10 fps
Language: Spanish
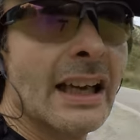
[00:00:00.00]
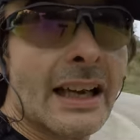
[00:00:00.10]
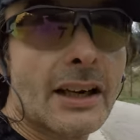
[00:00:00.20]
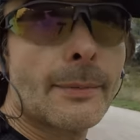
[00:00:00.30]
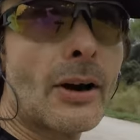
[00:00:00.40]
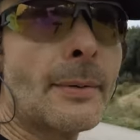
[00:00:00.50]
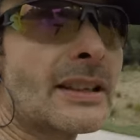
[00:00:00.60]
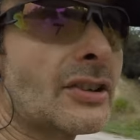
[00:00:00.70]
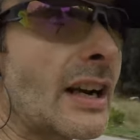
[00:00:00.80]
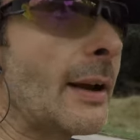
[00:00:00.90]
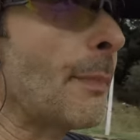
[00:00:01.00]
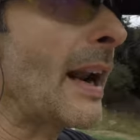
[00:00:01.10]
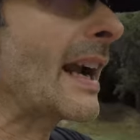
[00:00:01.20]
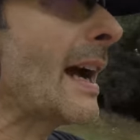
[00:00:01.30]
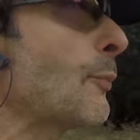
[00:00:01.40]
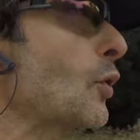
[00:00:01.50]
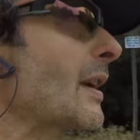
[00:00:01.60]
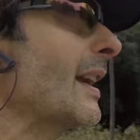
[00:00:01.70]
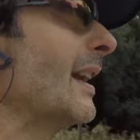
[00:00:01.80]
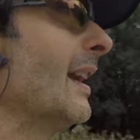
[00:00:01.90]
Nos vamos a meter otra vez para acá
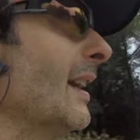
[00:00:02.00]
porque...